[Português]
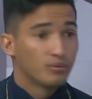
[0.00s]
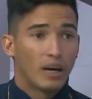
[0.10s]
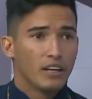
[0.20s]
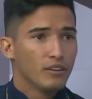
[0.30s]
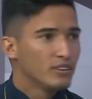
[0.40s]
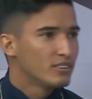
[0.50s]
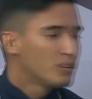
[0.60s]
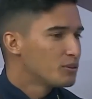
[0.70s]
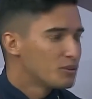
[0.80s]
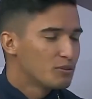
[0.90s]
Aí eu disse,
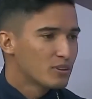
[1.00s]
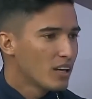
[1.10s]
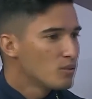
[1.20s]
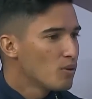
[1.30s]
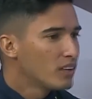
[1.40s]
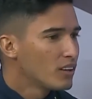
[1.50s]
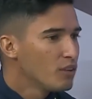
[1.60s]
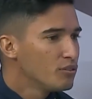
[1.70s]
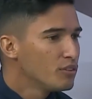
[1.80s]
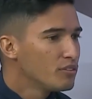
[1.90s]
não, então eu vou sair do quartel
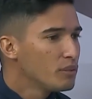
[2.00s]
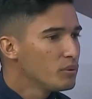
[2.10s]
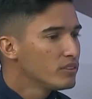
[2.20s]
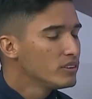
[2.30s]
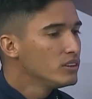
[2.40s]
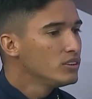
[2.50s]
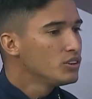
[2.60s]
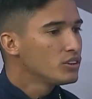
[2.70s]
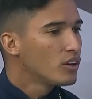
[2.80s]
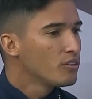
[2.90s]
e vou viver minha vida de
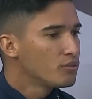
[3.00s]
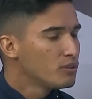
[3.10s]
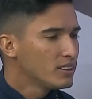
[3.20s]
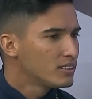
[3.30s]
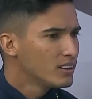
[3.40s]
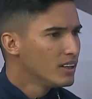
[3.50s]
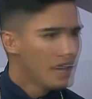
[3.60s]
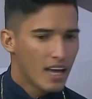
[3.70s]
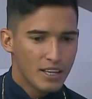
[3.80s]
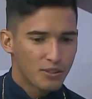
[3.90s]
digital influência.
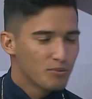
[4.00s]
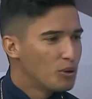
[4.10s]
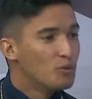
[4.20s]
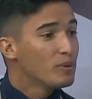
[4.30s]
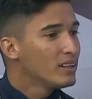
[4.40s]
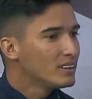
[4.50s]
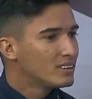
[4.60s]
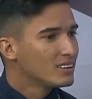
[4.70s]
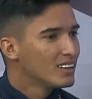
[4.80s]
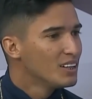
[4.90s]
É isso, meu rumo é
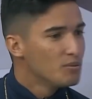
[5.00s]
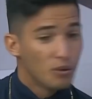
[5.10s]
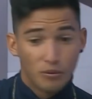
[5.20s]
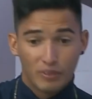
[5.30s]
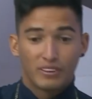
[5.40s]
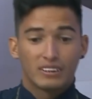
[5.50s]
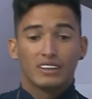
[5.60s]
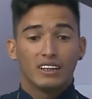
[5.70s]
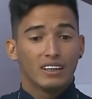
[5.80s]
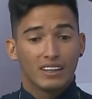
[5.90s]
esse. É. Meu rumo é
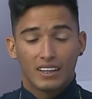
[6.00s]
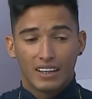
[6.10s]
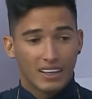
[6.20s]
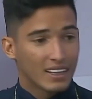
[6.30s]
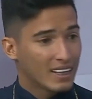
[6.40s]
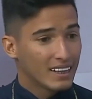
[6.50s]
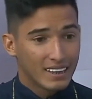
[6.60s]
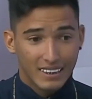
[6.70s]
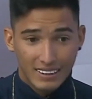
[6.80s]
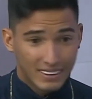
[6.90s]
fazer a, a
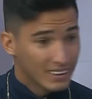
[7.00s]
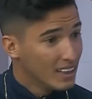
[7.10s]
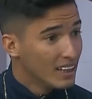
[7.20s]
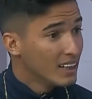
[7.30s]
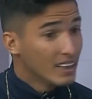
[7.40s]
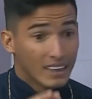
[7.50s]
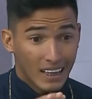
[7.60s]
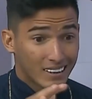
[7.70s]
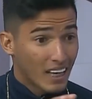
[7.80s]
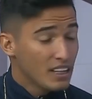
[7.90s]
galera
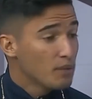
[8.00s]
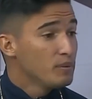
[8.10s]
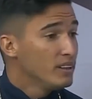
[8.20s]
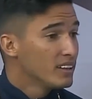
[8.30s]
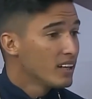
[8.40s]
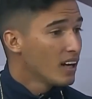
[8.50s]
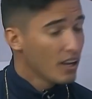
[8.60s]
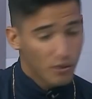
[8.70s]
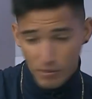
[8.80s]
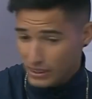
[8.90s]
atrair a mim.
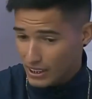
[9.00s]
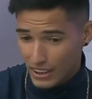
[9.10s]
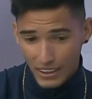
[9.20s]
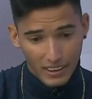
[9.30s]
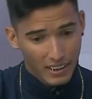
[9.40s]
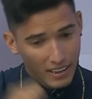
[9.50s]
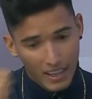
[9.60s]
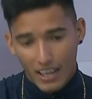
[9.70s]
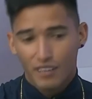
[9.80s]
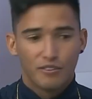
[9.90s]
Aí comecei a
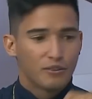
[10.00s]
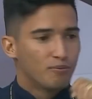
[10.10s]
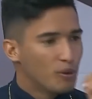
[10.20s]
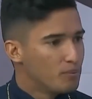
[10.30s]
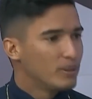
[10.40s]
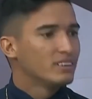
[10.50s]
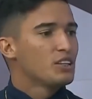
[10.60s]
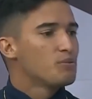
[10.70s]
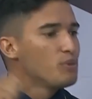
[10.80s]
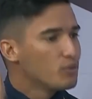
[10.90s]
live bombando
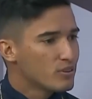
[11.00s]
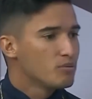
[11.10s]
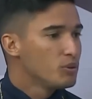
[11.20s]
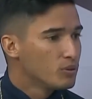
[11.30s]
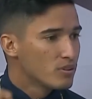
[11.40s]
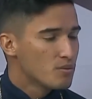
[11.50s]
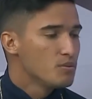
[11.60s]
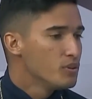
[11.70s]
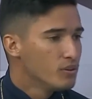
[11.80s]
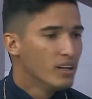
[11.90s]
10 mil, 11 mil, 12
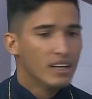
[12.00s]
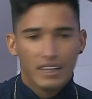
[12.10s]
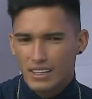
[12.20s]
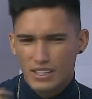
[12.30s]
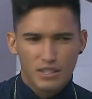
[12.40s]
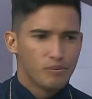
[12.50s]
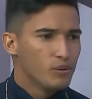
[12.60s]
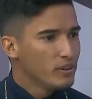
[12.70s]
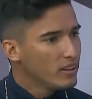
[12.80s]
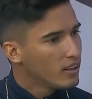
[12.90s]
mil. 15 mil
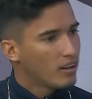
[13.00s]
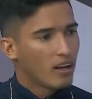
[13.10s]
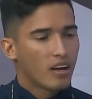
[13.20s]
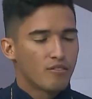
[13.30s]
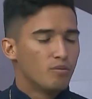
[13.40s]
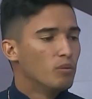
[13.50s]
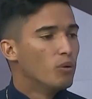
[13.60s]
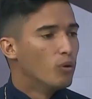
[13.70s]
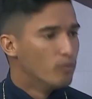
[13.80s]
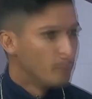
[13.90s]
e a live
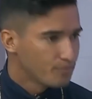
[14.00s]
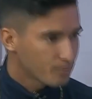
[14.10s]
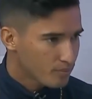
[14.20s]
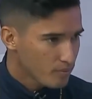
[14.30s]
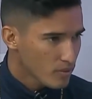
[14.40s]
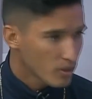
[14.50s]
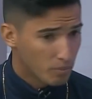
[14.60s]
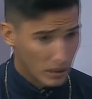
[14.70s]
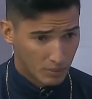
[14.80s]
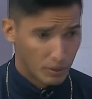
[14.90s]
bombou. Que coisa
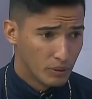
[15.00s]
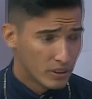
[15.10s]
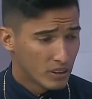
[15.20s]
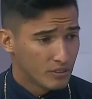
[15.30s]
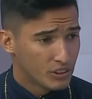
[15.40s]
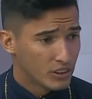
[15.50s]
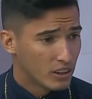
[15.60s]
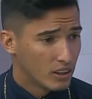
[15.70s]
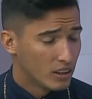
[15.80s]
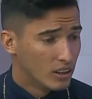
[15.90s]
Participei boa. da entrevista
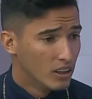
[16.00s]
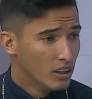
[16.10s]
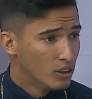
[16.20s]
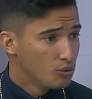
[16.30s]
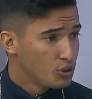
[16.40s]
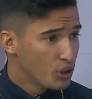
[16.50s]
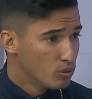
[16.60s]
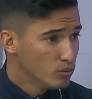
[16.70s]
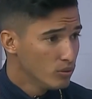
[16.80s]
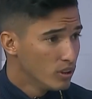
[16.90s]
da, do
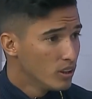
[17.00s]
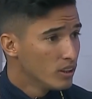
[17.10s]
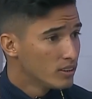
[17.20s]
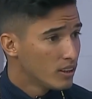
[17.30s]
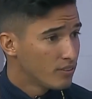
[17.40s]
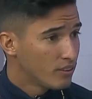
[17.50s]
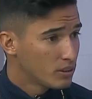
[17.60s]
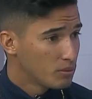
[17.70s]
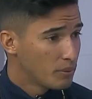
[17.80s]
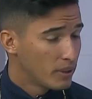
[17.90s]
G1, da
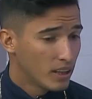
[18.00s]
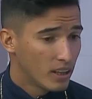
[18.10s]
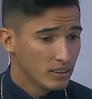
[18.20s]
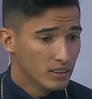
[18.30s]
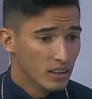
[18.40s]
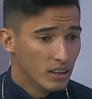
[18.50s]
Fátima Bernardi.